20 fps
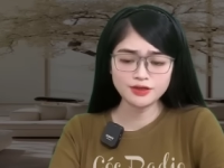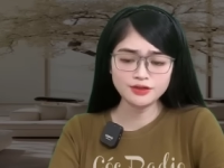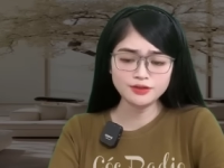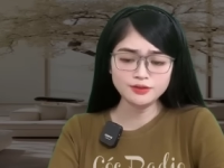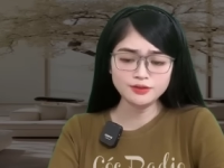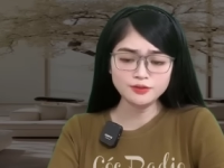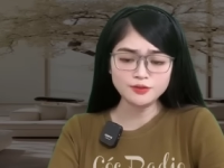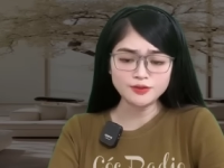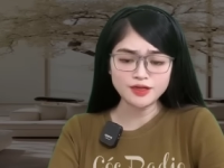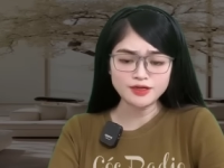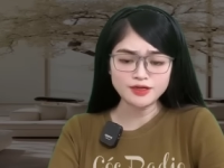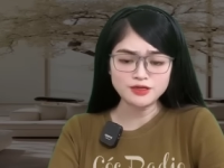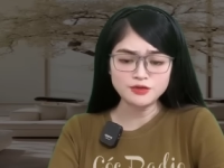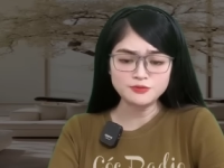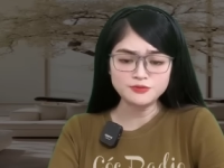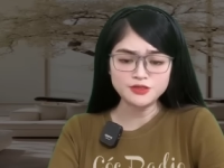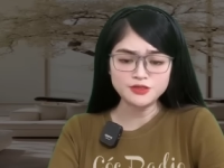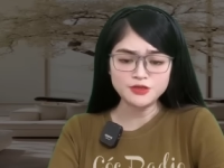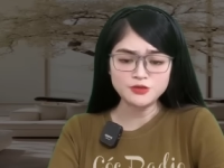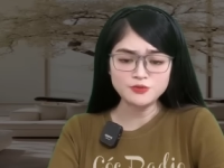Người đàn
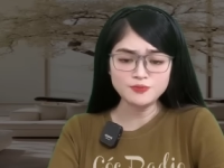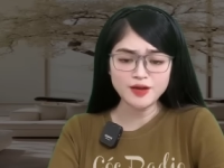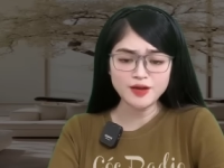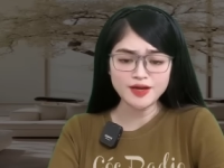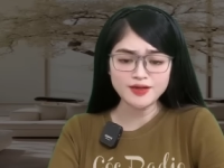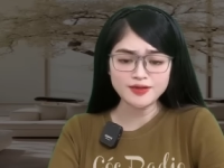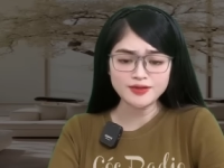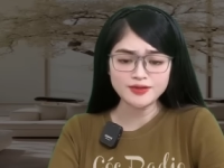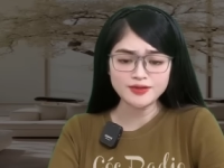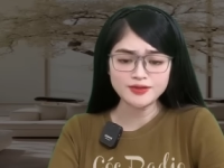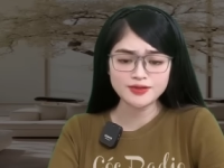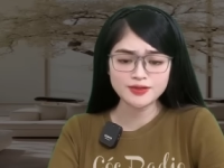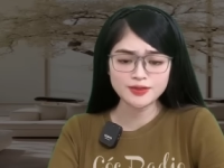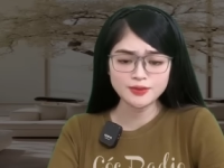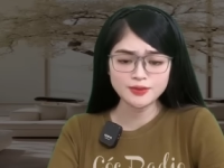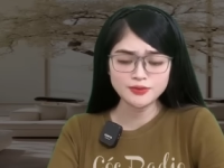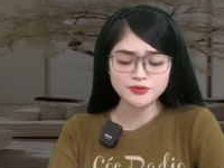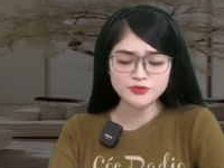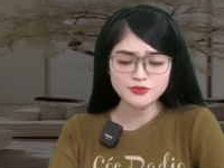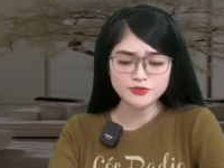ông nhíu mày,
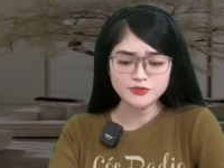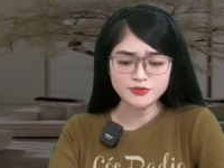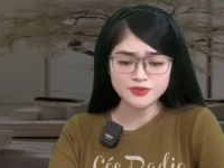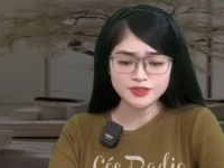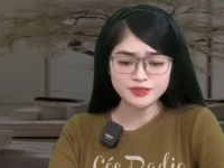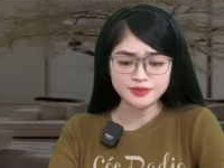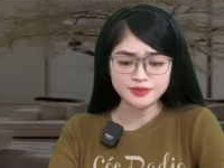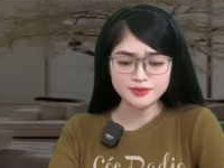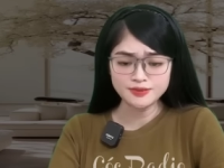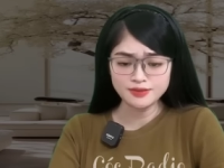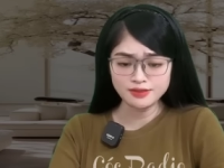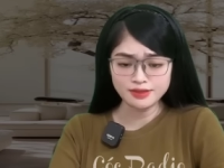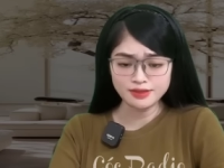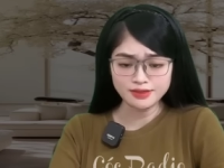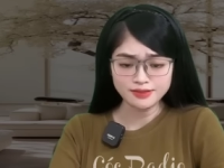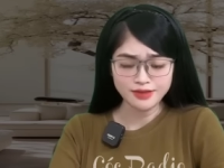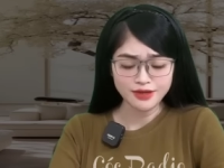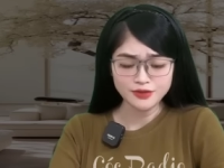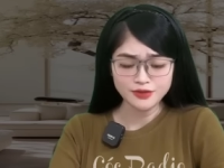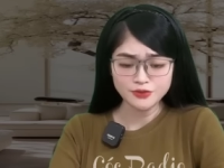rồi lấy
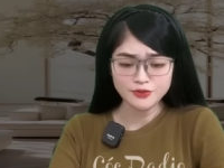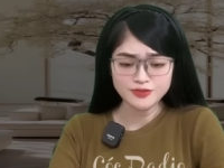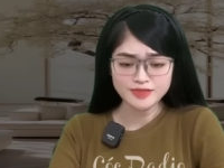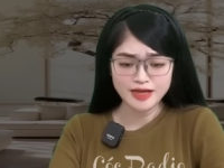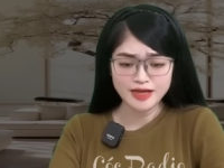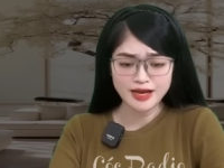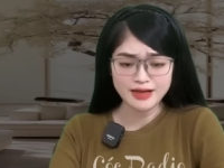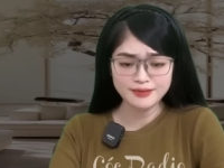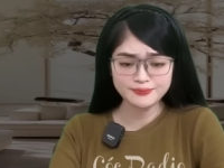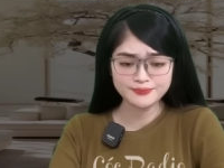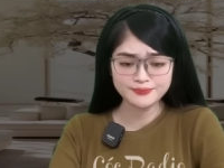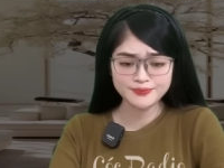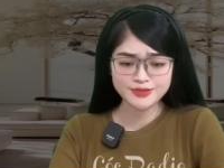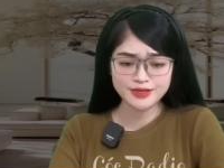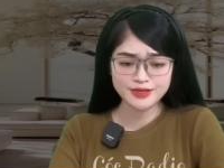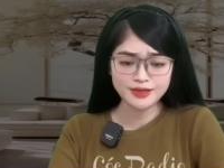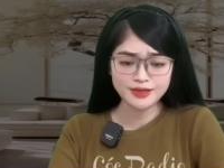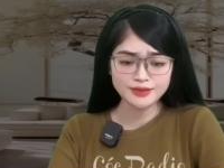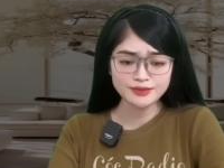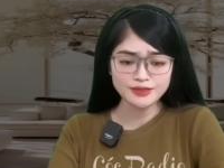tay tôi ra,
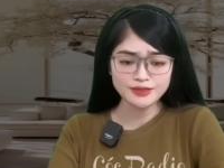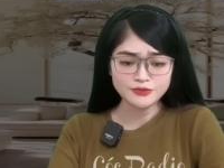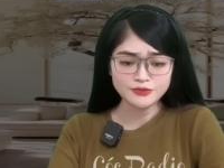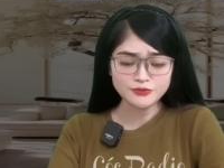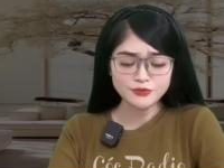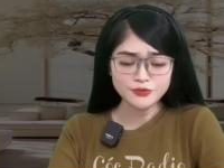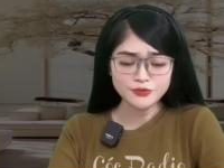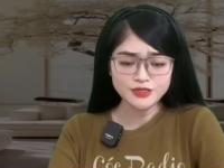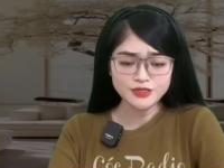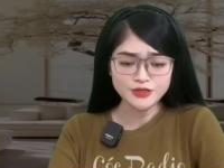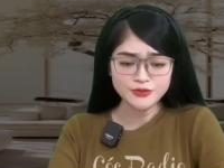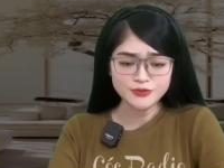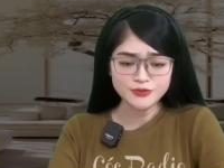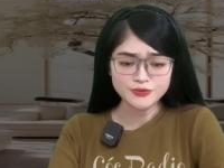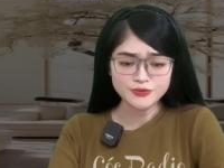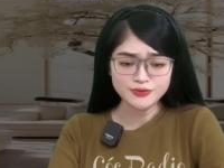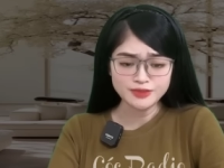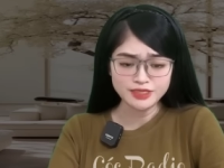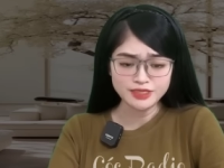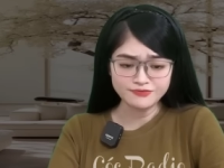định cúi
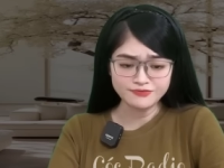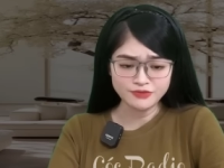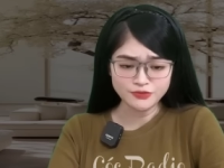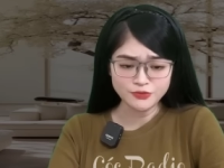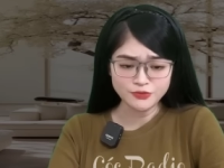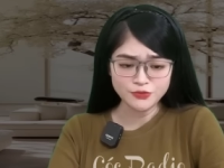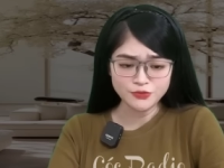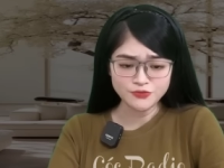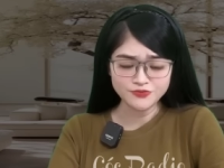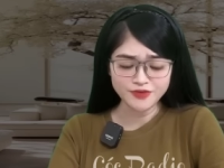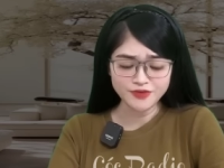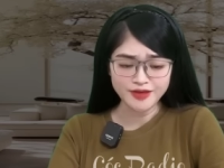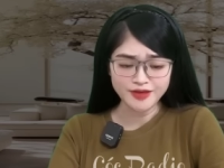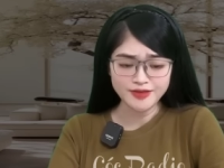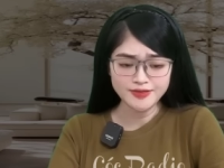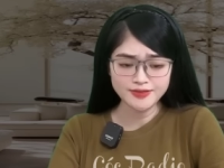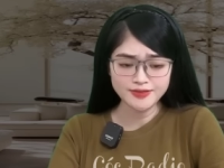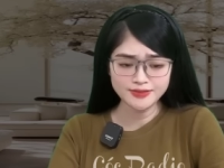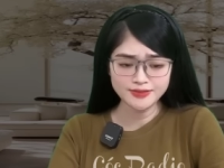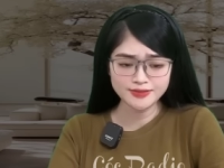đầu nhìn vào cổ
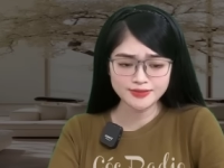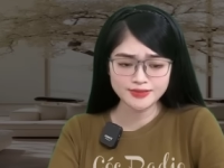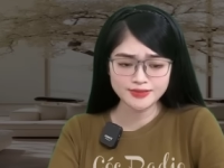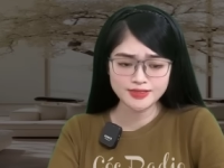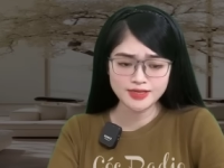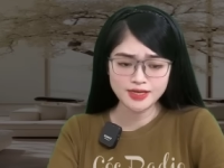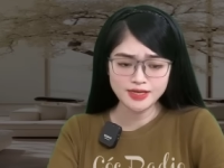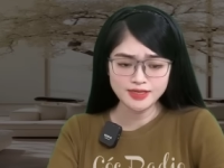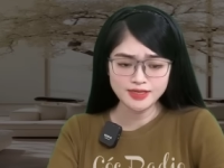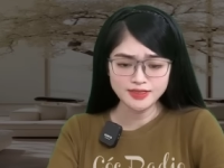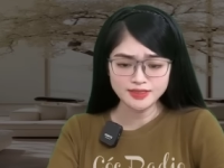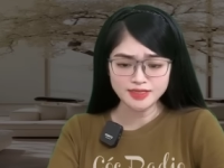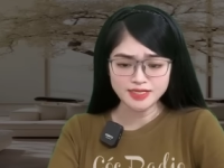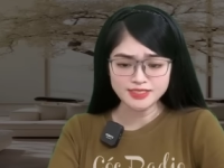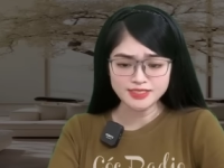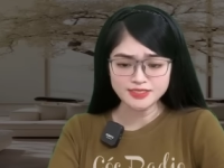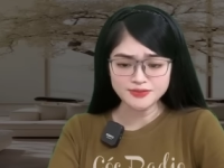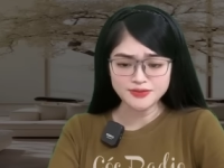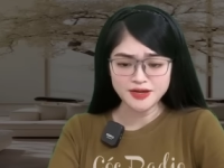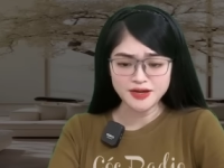váy. Ngay
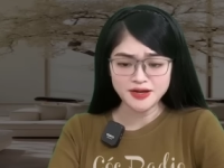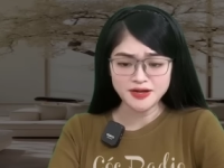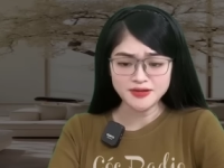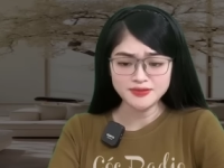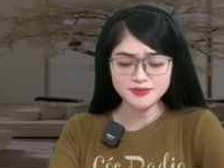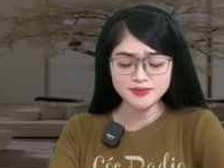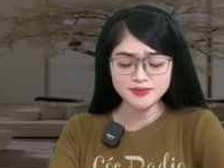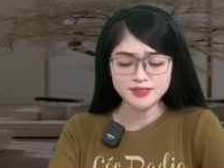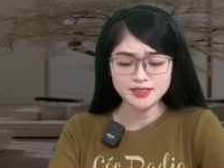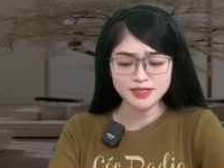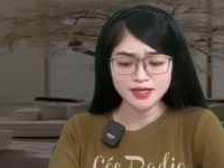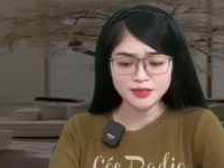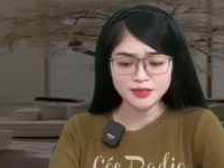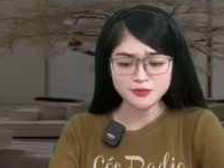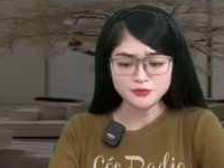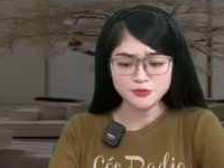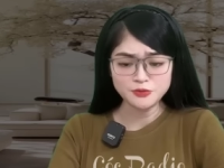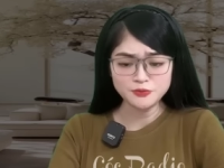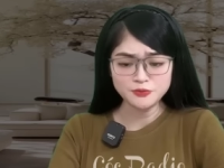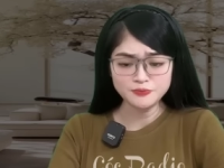sau đó, hàng
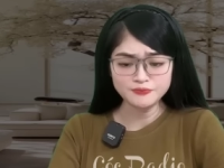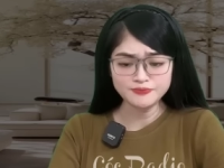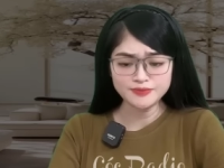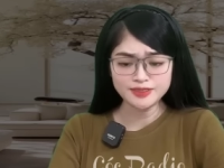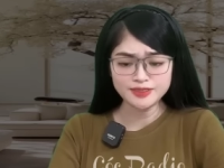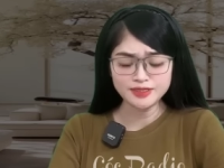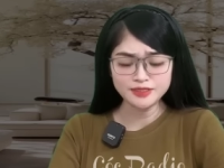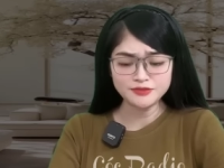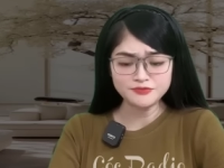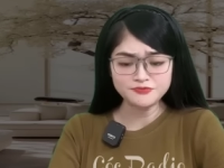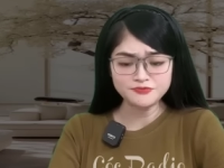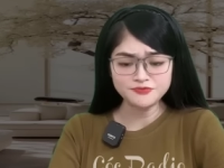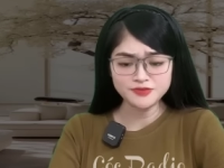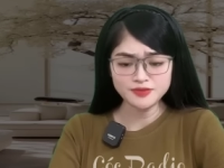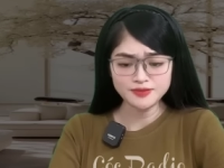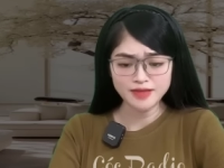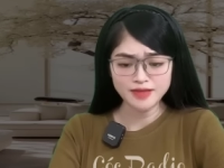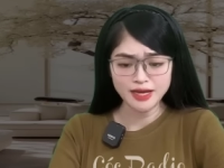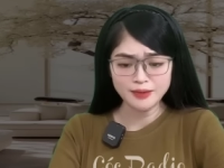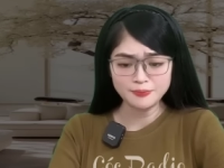cúc ẩn
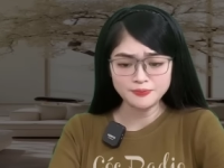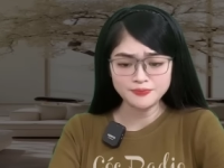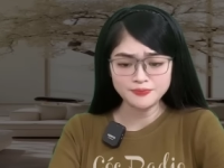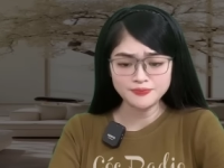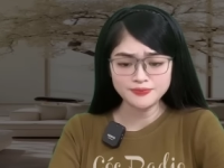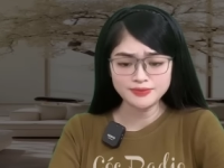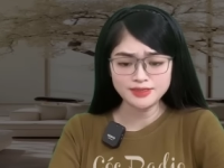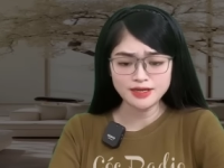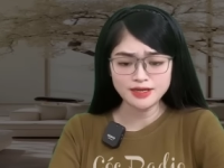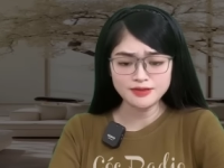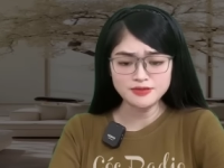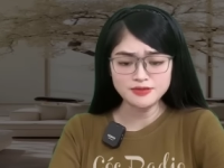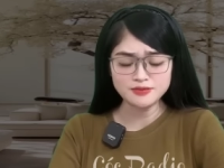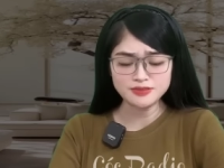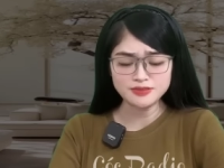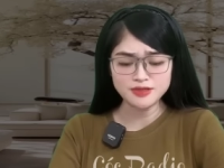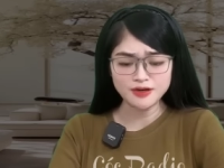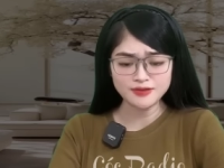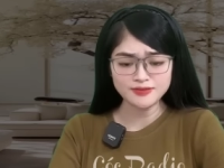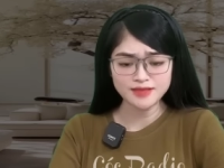phức tạp đã được
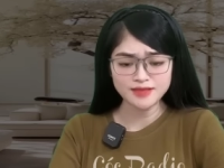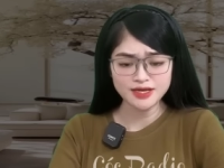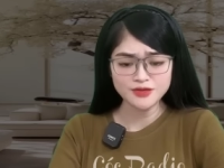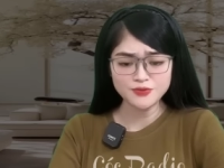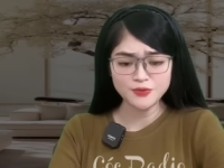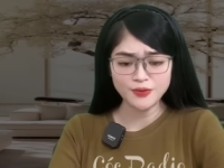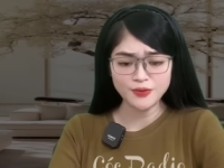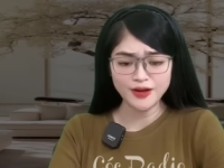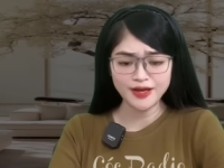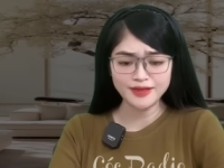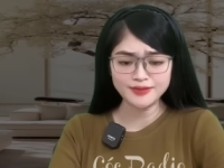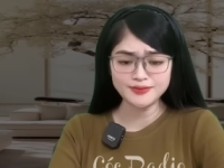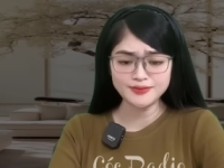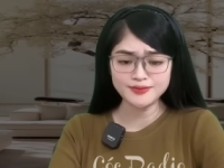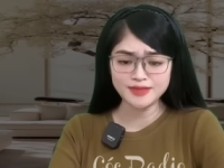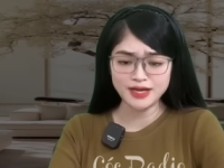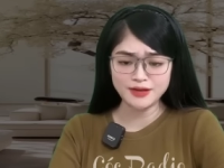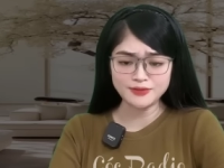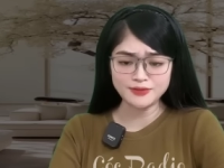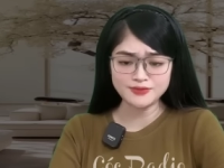ngón tay của anh
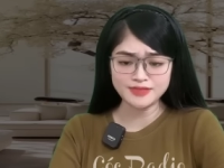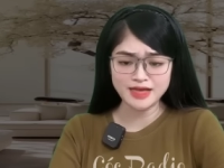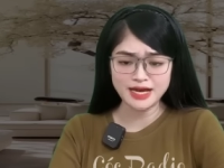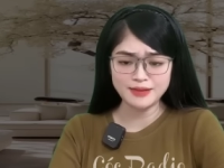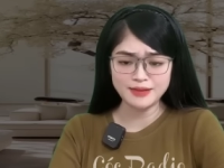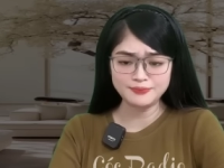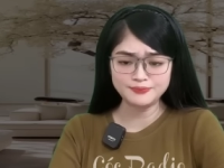tháo ra.